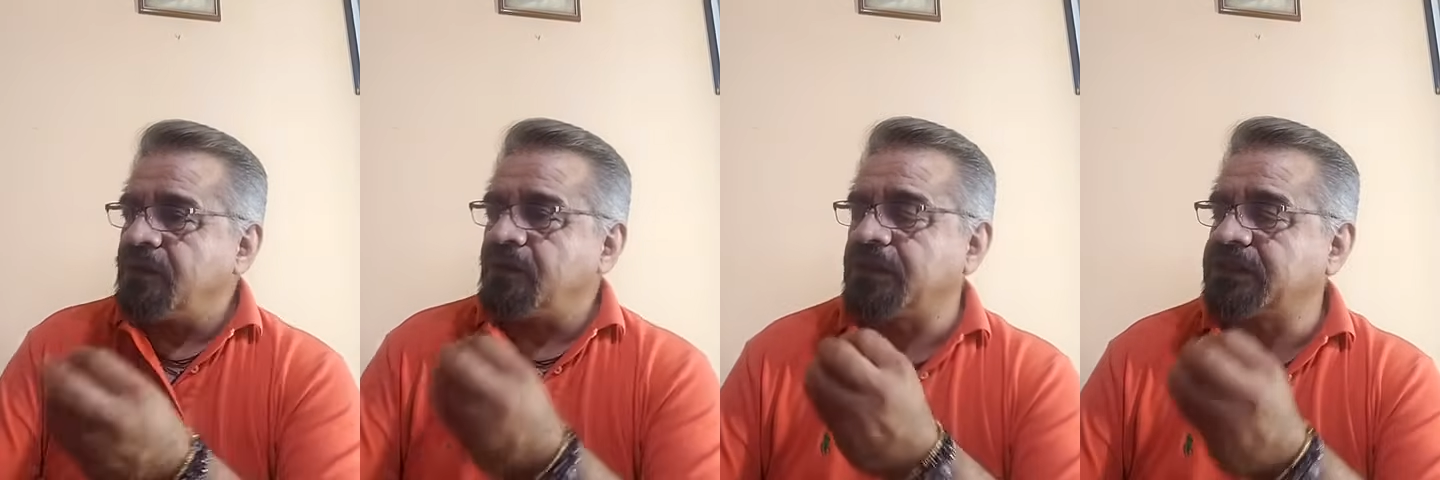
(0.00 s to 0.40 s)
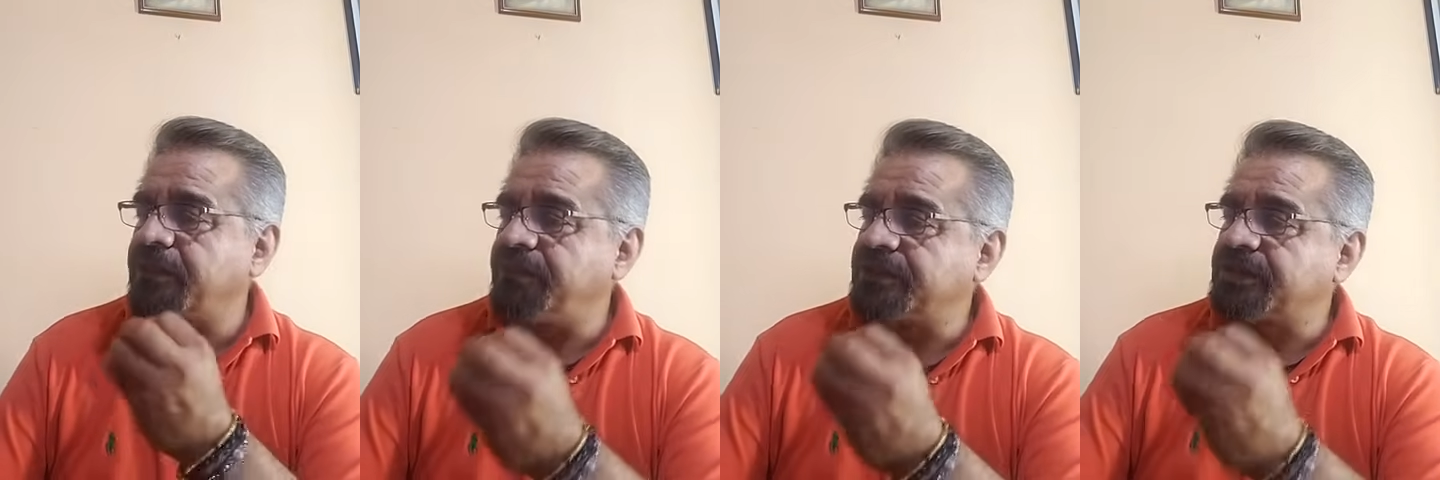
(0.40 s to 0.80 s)

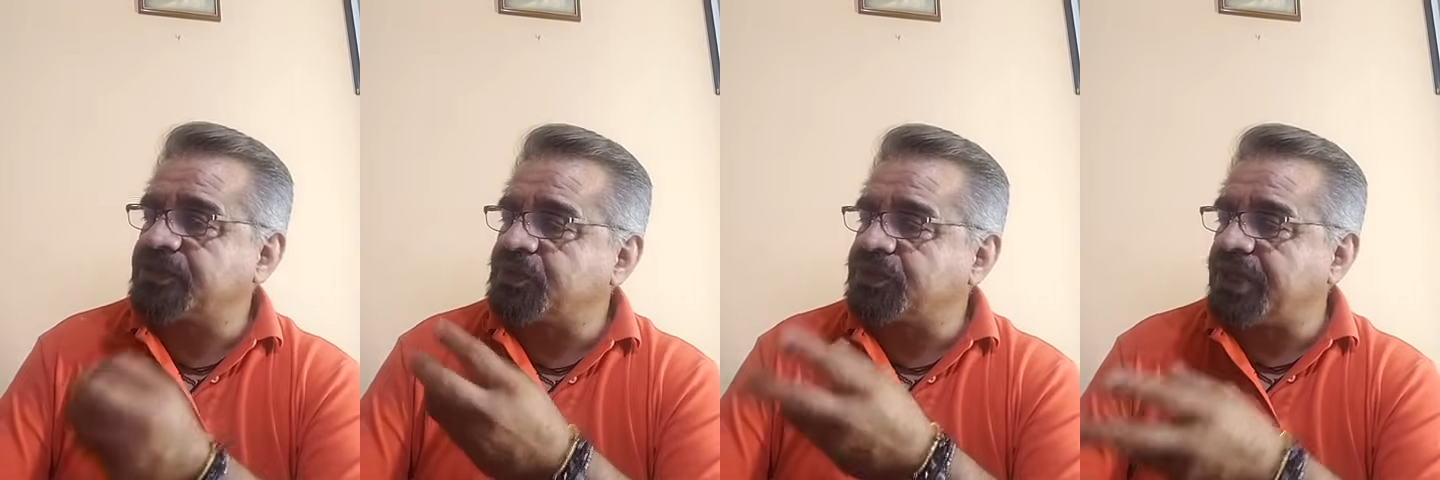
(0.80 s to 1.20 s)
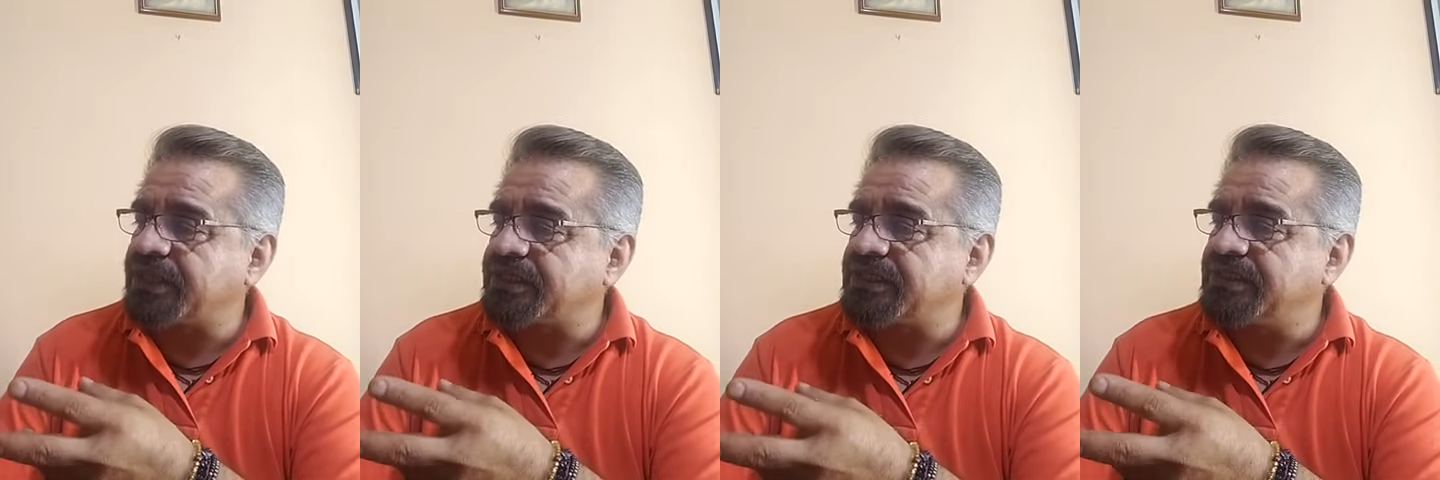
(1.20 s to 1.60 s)
¿Cuántas veces tú
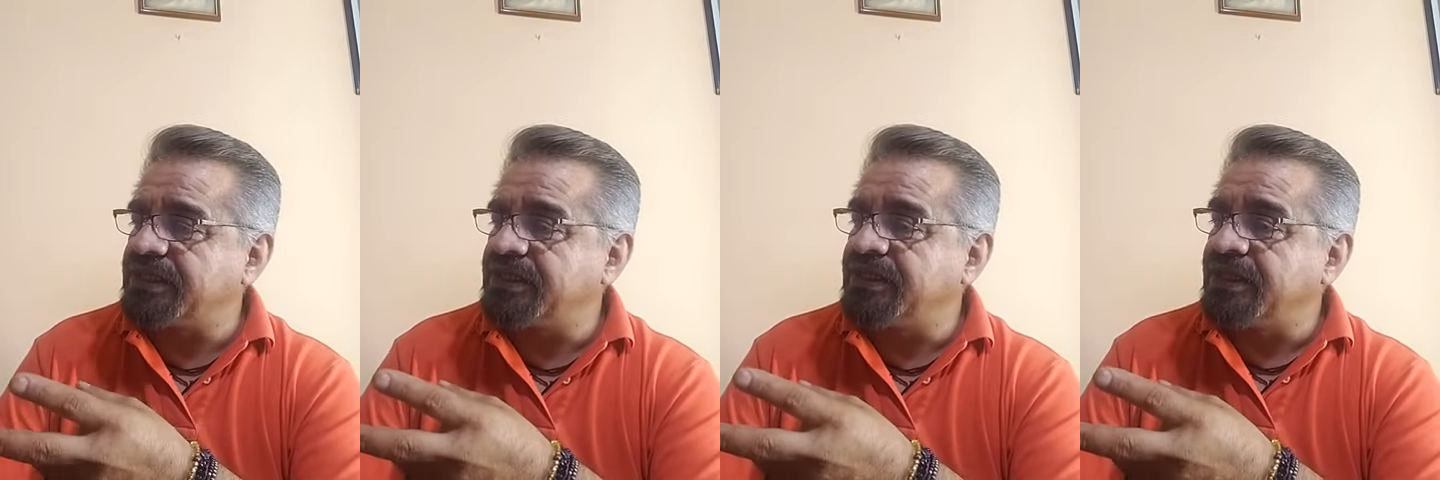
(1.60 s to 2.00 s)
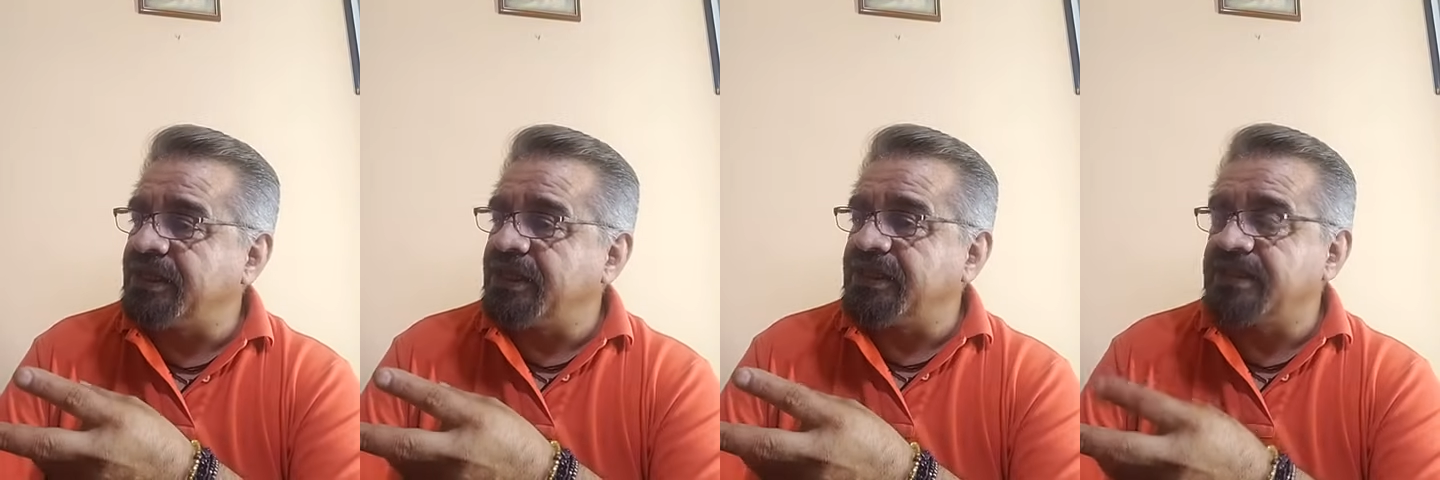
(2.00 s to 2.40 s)
tratas
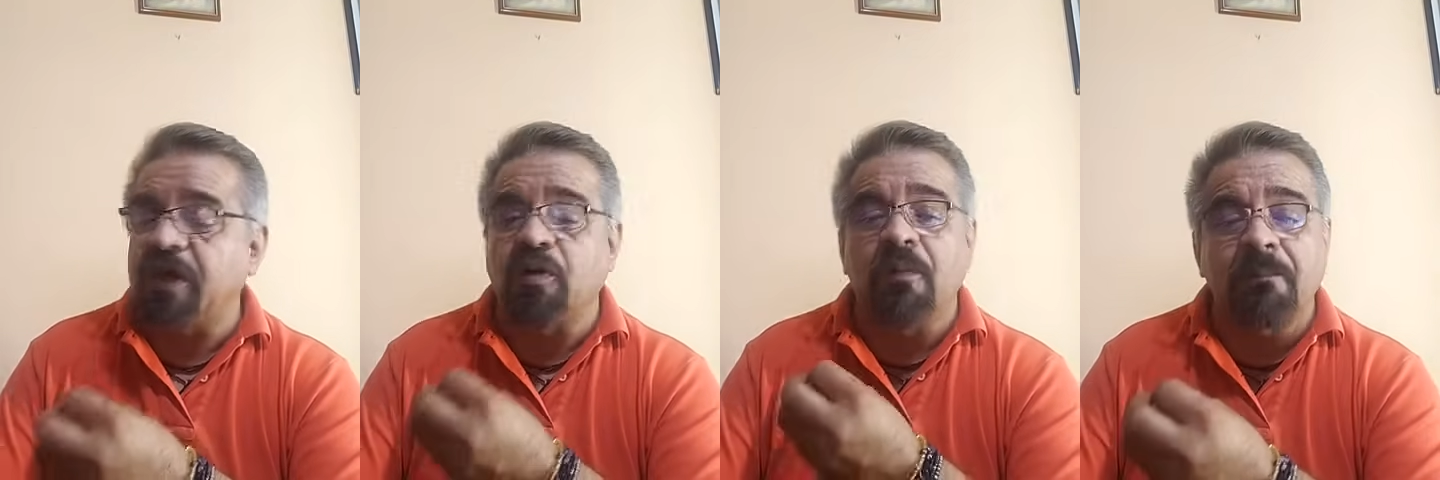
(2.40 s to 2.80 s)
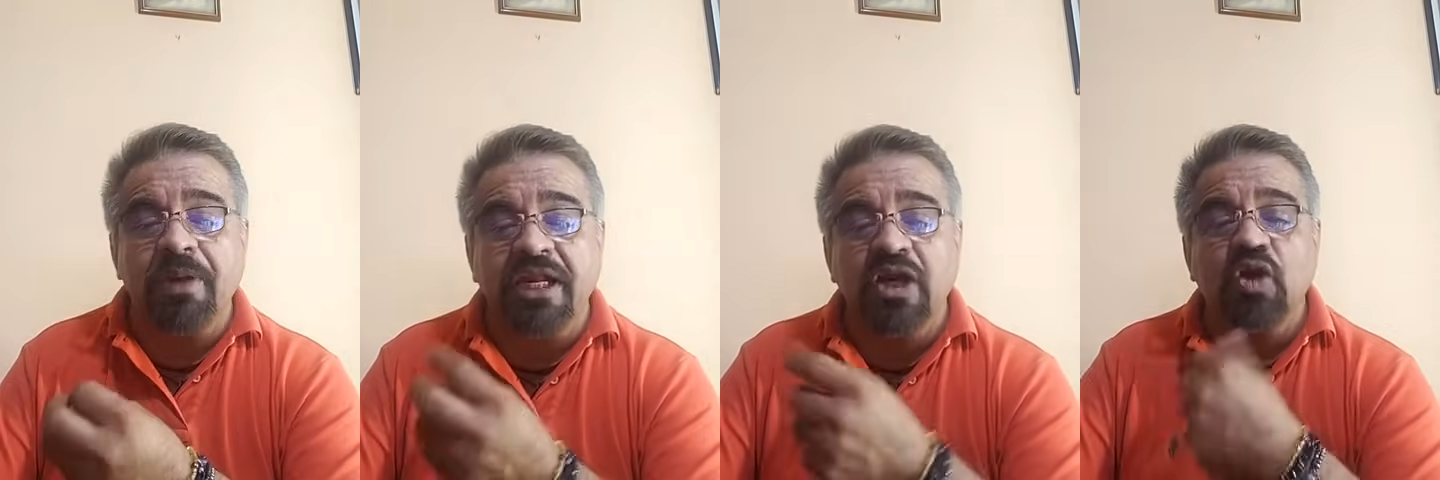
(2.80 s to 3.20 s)
de
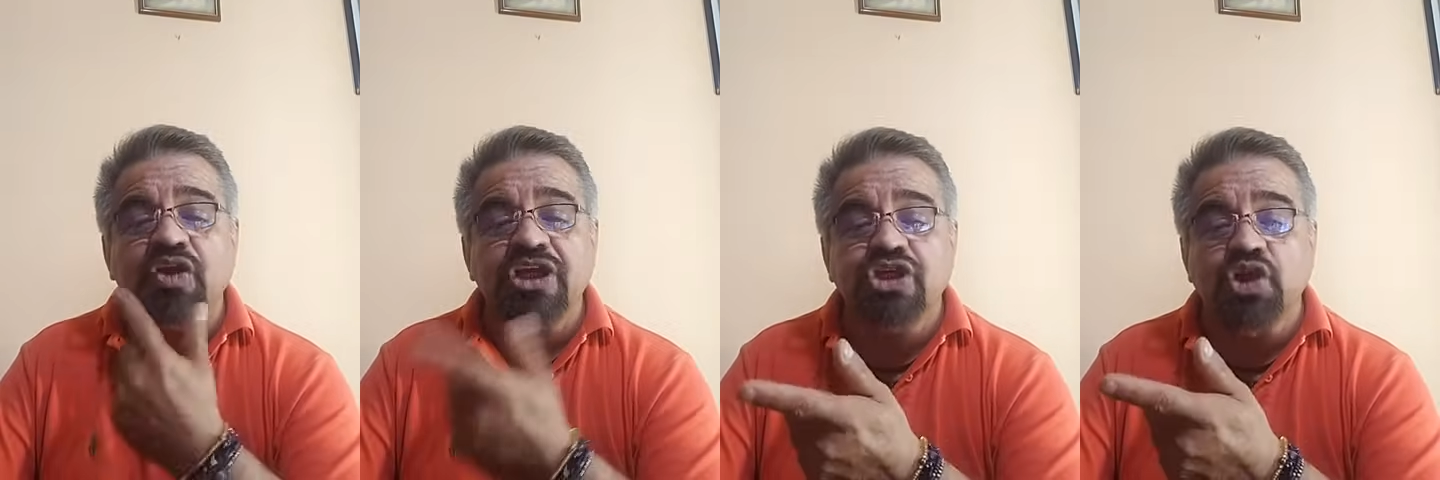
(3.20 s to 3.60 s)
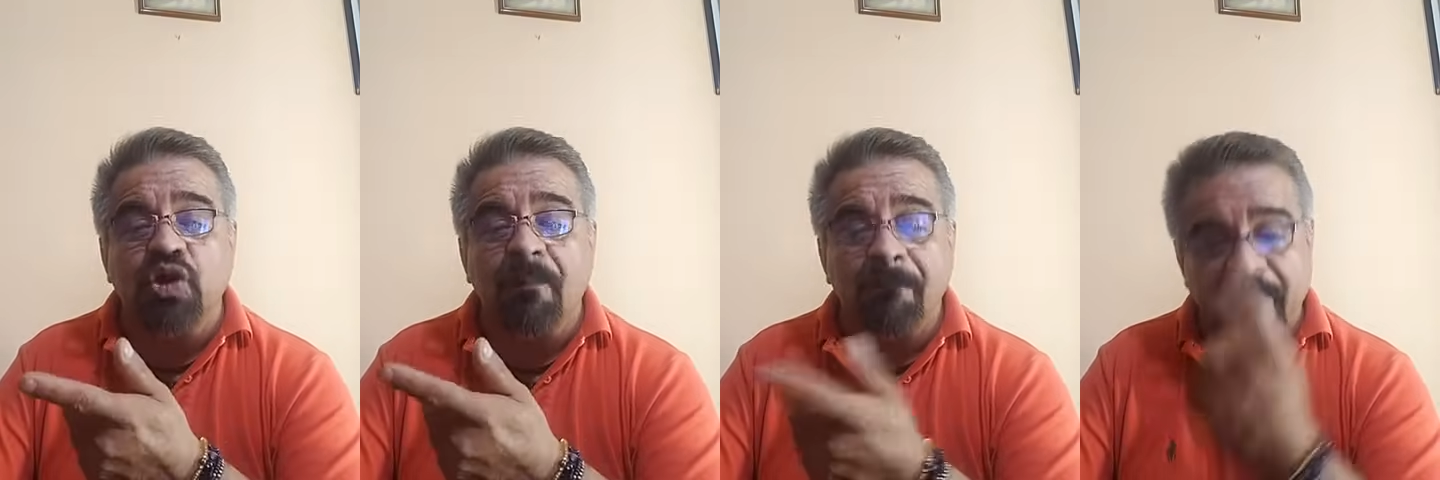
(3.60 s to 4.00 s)
cumplir lo
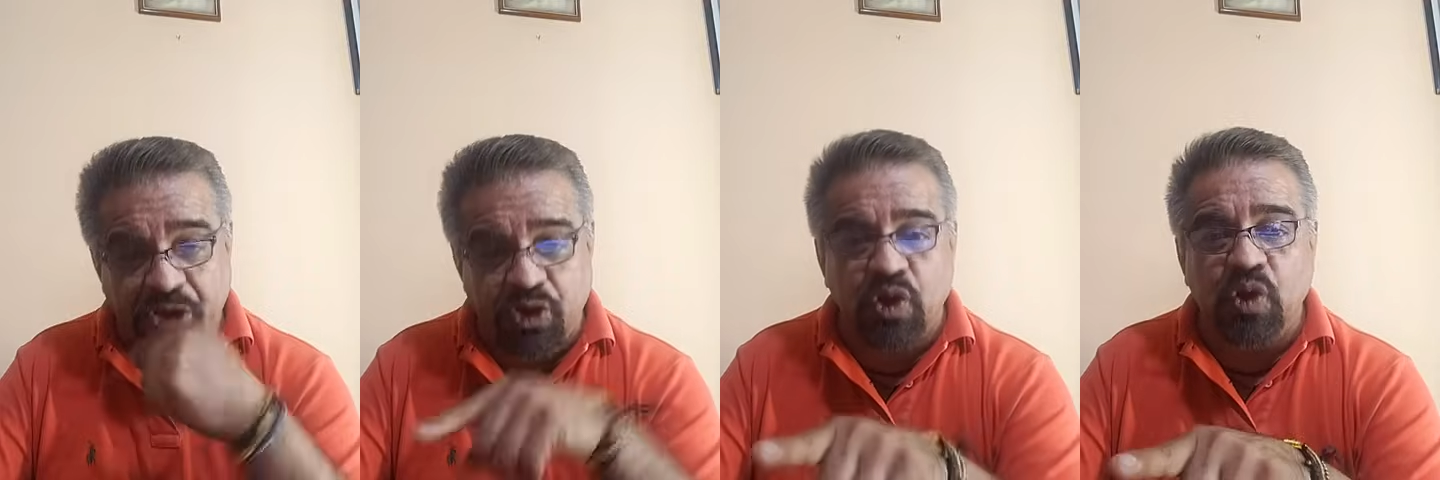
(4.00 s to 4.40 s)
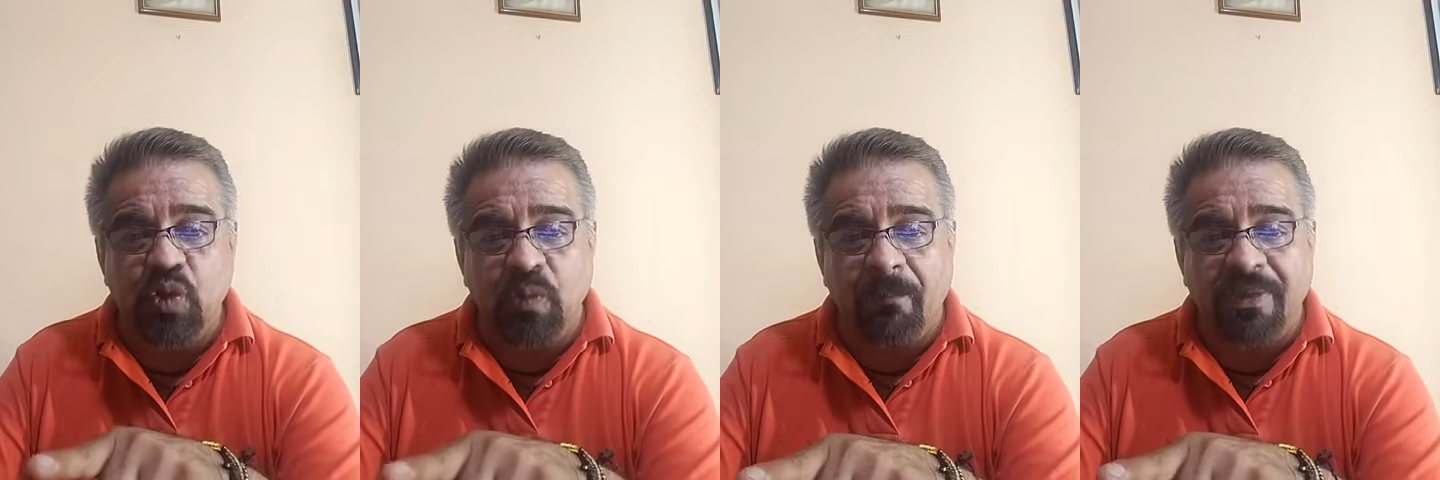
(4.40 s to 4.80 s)
dicho, pero no lo
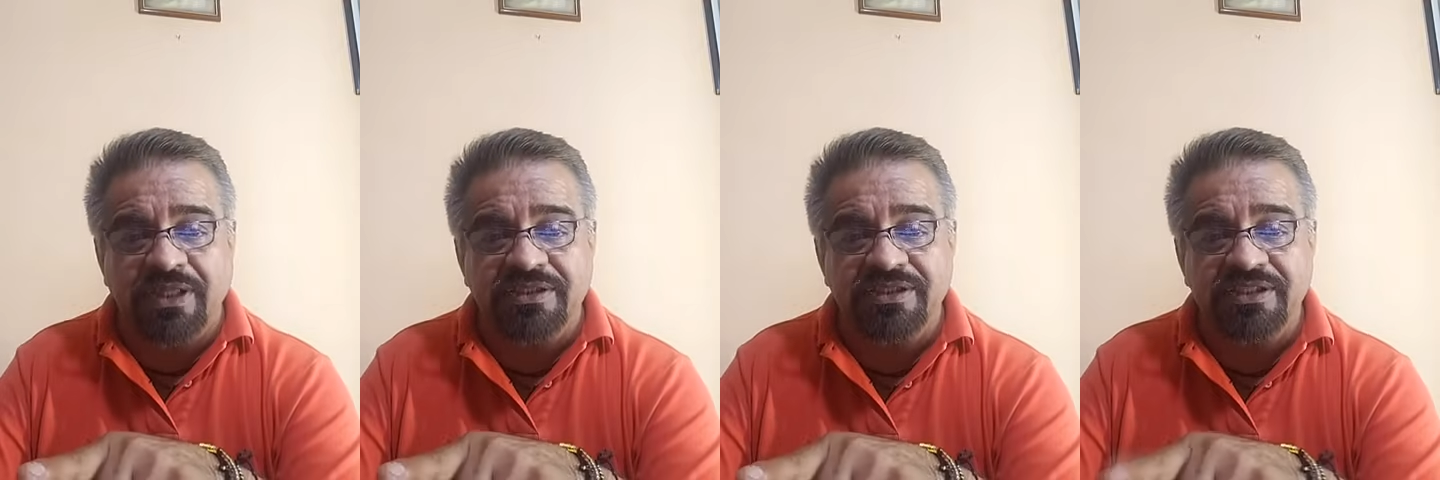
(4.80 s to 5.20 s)
cumples?